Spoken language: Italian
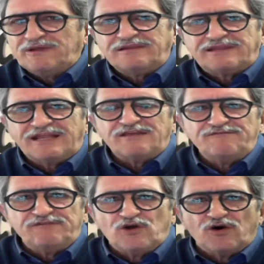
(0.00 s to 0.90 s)
è entrata
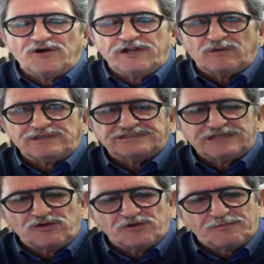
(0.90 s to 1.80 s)
in vigore
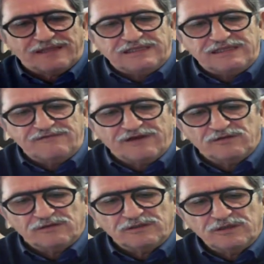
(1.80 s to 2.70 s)
questa normativa,
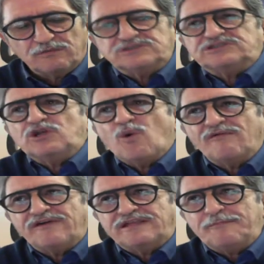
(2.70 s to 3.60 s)
no? questi
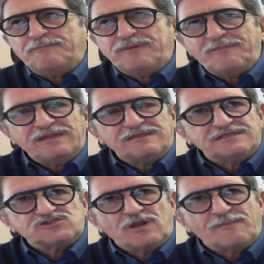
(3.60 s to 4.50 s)
nuovi
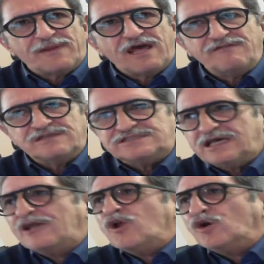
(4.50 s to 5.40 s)
adempimenti sulla privacy,
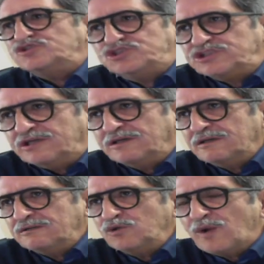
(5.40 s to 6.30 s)
ad oggi,
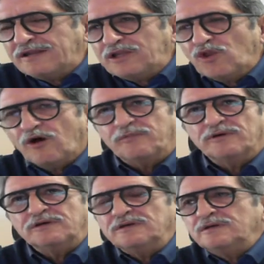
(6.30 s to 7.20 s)
due anni dopo,
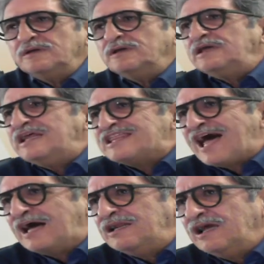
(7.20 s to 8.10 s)
in
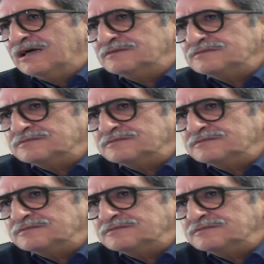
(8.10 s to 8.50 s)
Italia,